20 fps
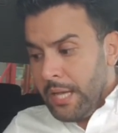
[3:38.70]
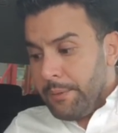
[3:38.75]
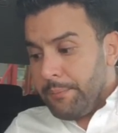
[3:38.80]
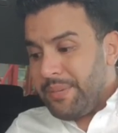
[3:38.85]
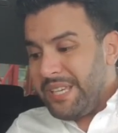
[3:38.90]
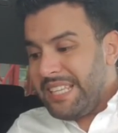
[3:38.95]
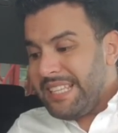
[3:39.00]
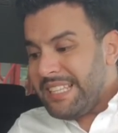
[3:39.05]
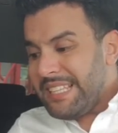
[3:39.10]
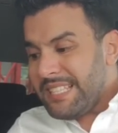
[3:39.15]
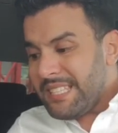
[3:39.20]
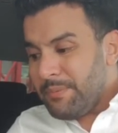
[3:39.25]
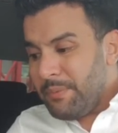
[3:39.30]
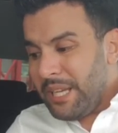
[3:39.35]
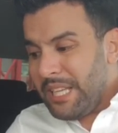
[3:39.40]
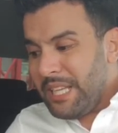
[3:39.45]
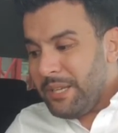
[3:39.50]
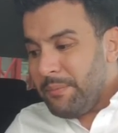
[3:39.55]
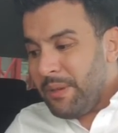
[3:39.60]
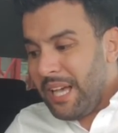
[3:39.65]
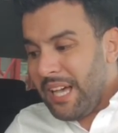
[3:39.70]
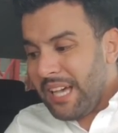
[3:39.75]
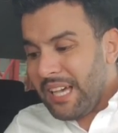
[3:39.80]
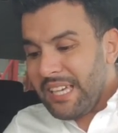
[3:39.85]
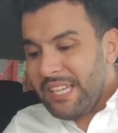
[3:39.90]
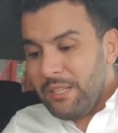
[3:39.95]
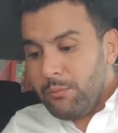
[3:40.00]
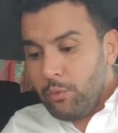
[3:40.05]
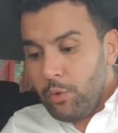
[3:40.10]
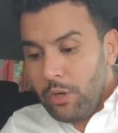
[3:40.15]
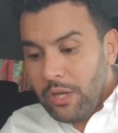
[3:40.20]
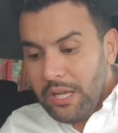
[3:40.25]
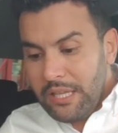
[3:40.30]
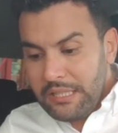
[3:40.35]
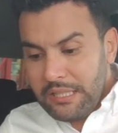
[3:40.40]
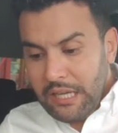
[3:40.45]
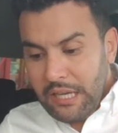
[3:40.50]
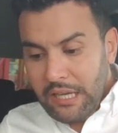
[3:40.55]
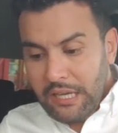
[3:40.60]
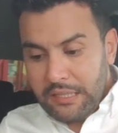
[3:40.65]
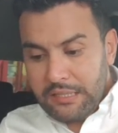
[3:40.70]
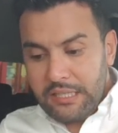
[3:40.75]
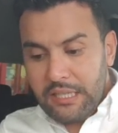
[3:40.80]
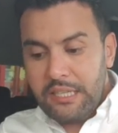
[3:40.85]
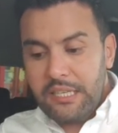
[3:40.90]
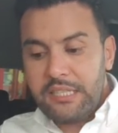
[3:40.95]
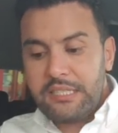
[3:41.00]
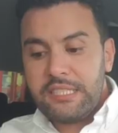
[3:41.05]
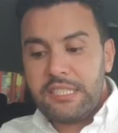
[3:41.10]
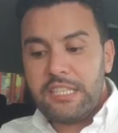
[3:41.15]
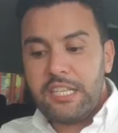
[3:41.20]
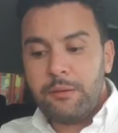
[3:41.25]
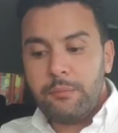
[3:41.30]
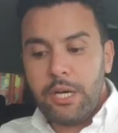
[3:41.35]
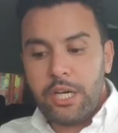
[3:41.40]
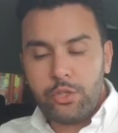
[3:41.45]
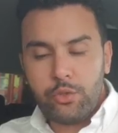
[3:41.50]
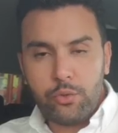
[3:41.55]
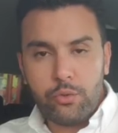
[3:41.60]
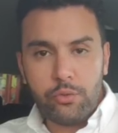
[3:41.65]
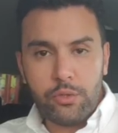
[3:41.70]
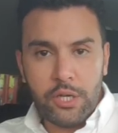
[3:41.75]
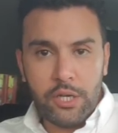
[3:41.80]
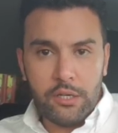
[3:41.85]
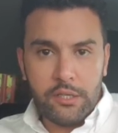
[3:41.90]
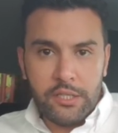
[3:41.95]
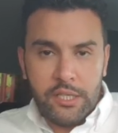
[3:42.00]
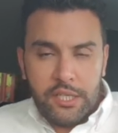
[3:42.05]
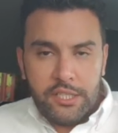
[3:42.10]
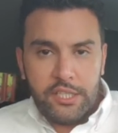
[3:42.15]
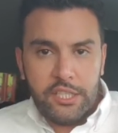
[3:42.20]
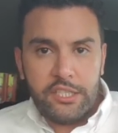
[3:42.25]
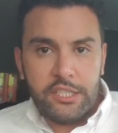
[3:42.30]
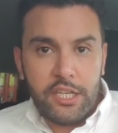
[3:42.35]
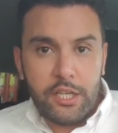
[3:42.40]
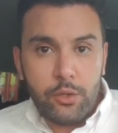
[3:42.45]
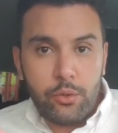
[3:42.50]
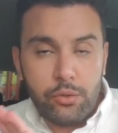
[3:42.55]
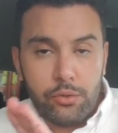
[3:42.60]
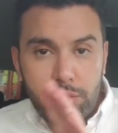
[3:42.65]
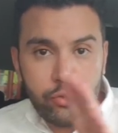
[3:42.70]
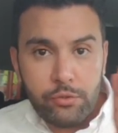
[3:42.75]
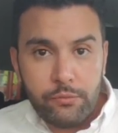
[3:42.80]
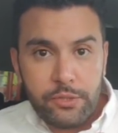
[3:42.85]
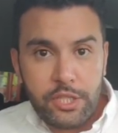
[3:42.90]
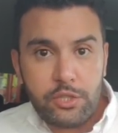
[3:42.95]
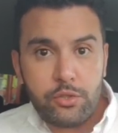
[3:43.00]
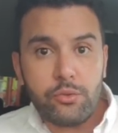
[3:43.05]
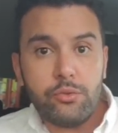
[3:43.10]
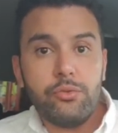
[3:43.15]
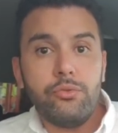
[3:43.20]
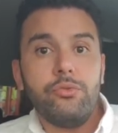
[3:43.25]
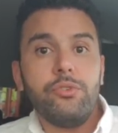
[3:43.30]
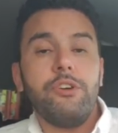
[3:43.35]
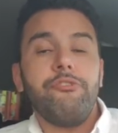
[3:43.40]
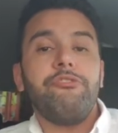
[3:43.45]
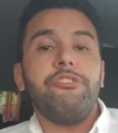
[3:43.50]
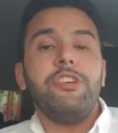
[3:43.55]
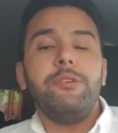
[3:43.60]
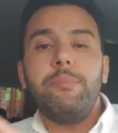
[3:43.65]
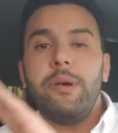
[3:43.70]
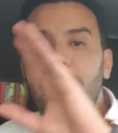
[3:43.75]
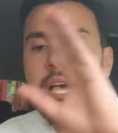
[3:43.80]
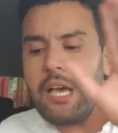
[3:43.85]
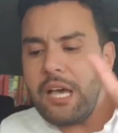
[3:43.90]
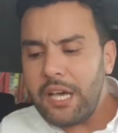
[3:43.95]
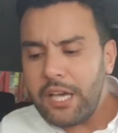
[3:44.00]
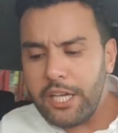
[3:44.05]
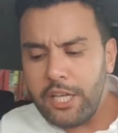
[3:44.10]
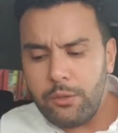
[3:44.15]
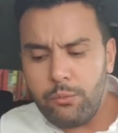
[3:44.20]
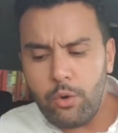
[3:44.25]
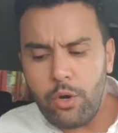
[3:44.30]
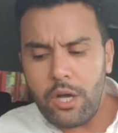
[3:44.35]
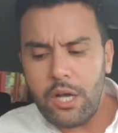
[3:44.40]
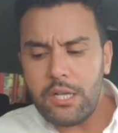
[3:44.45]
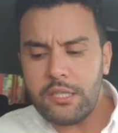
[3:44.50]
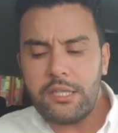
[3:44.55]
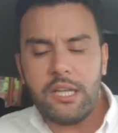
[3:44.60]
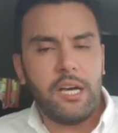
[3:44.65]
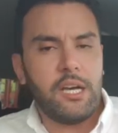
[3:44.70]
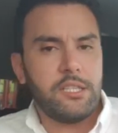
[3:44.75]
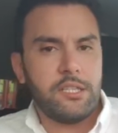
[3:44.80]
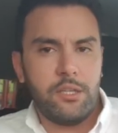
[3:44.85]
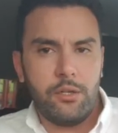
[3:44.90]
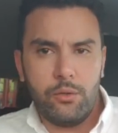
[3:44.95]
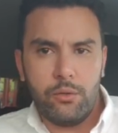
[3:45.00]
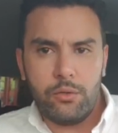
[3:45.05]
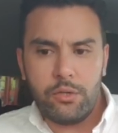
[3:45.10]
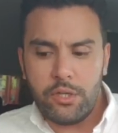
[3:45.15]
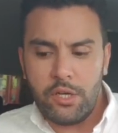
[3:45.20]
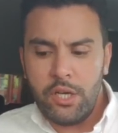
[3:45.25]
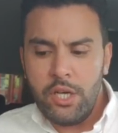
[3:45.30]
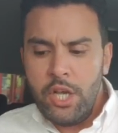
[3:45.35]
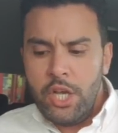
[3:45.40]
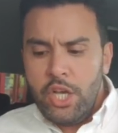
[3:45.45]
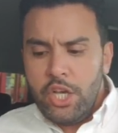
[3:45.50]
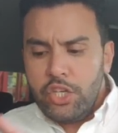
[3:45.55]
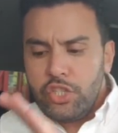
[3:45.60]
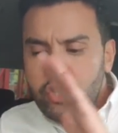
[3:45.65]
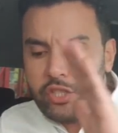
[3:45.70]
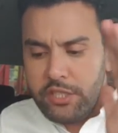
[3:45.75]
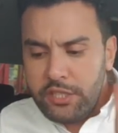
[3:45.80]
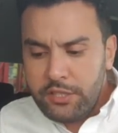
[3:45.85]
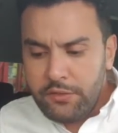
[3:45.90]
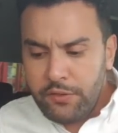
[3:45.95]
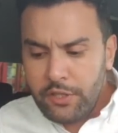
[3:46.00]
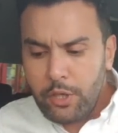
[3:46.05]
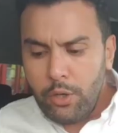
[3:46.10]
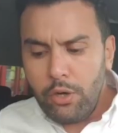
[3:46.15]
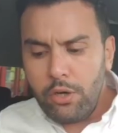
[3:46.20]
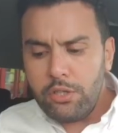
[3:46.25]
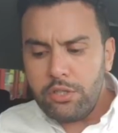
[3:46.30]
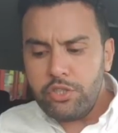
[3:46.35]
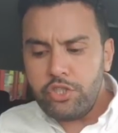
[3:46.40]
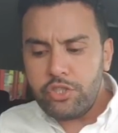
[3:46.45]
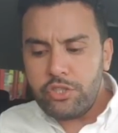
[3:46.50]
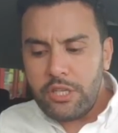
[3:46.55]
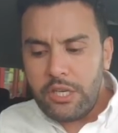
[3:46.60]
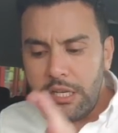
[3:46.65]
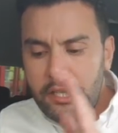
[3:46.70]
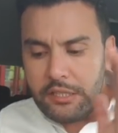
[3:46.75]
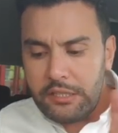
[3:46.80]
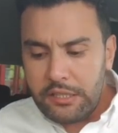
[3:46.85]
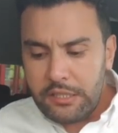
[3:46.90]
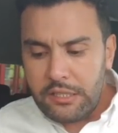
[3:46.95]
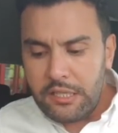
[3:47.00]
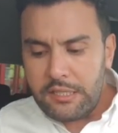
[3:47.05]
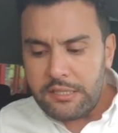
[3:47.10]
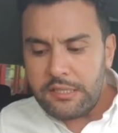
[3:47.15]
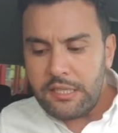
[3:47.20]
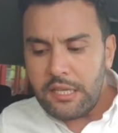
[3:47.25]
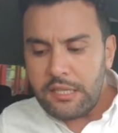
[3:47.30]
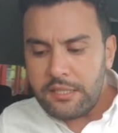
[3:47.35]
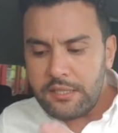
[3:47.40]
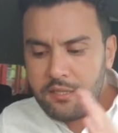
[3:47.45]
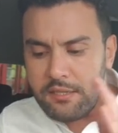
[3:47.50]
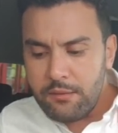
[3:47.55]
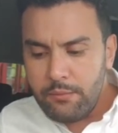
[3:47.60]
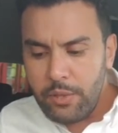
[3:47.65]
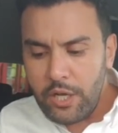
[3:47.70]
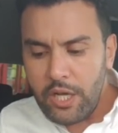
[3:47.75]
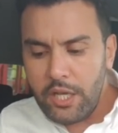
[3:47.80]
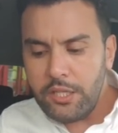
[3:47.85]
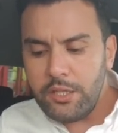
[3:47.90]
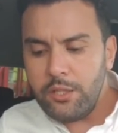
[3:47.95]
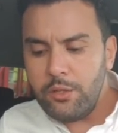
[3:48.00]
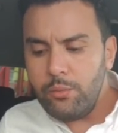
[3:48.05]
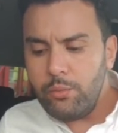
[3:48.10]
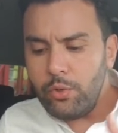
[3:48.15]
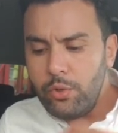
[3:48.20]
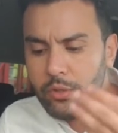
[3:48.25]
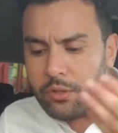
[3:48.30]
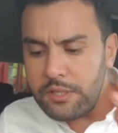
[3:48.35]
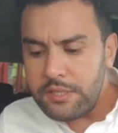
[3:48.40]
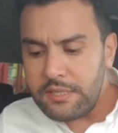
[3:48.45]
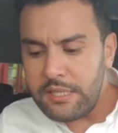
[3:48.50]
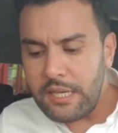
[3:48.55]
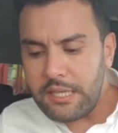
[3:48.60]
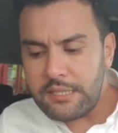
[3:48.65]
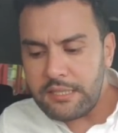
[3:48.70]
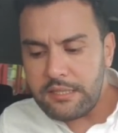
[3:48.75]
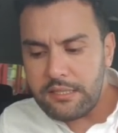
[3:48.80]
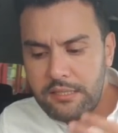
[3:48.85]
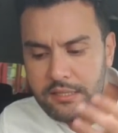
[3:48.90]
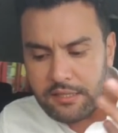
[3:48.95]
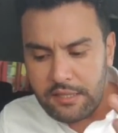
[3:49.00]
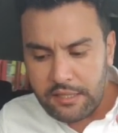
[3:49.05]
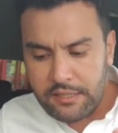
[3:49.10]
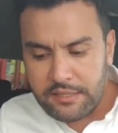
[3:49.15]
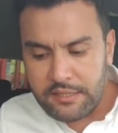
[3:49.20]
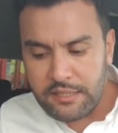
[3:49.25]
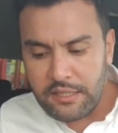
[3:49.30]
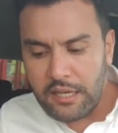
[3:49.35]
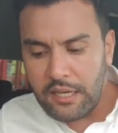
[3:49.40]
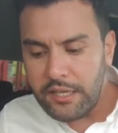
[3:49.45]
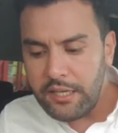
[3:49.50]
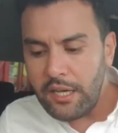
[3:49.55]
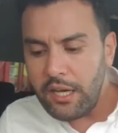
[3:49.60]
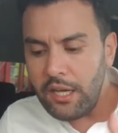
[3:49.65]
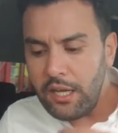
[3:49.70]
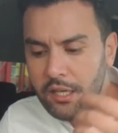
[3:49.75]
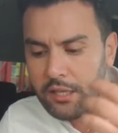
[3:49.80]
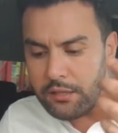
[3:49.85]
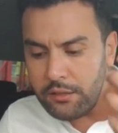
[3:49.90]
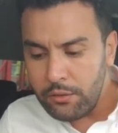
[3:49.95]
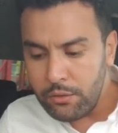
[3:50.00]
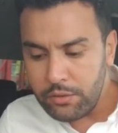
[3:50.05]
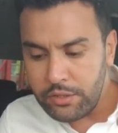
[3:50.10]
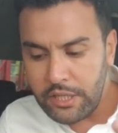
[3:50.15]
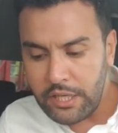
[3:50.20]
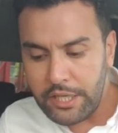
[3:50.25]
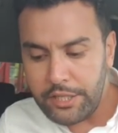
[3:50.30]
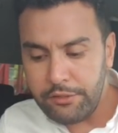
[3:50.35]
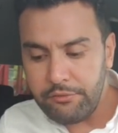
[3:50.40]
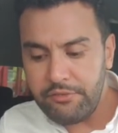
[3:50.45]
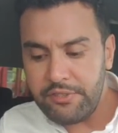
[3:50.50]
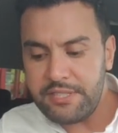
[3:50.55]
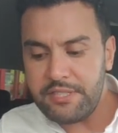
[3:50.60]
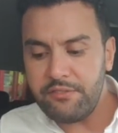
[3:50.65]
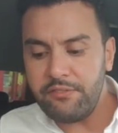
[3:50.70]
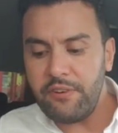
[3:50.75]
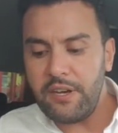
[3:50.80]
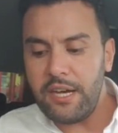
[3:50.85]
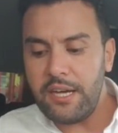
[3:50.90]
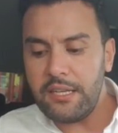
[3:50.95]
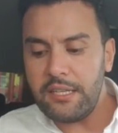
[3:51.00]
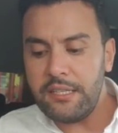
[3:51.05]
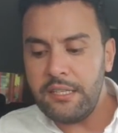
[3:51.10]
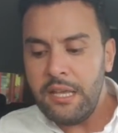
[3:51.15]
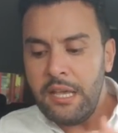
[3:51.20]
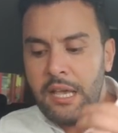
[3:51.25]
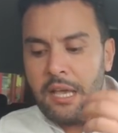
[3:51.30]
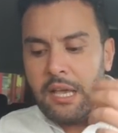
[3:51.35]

بالنسبة لباقي المقاطعات التي لم أذكرها يعني إذا كنتم تسكنون في باقي المقاطعات الأخرى شليسفيك هولشتاين نيدا زاكسن براندنبورغ زاكسن زاكسن أنهالت نوردرين فيستفالن